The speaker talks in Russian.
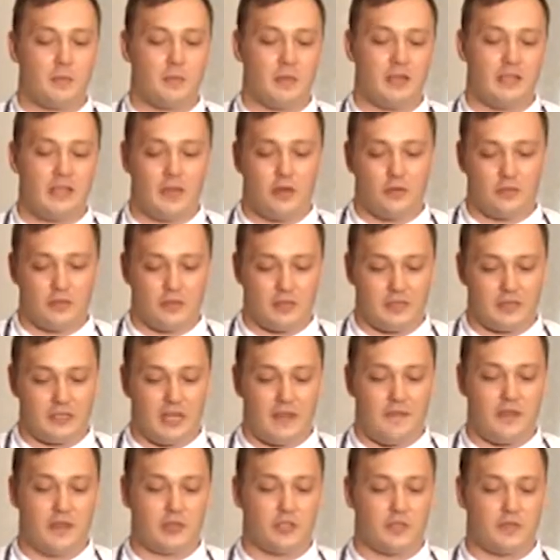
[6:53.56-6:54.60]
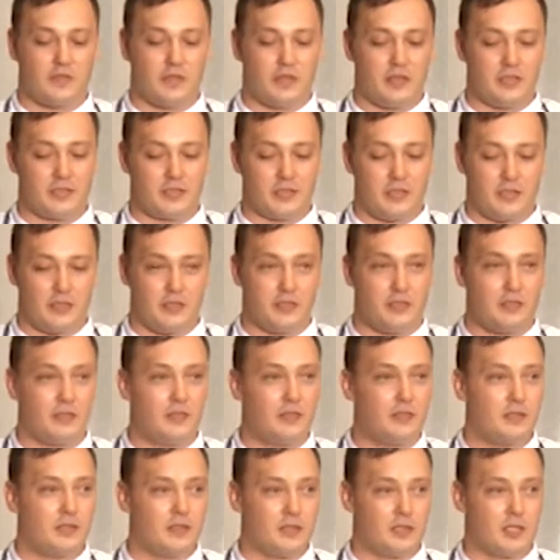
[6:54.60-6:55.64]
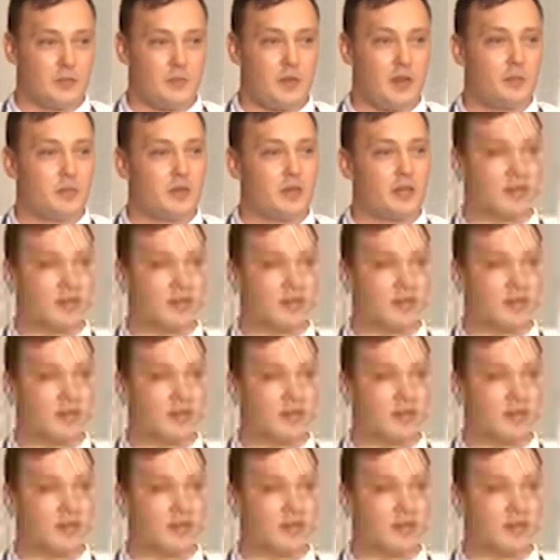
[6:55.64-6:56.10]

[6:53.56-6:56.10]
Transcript: медальоны из говяжьей вырезки с белыми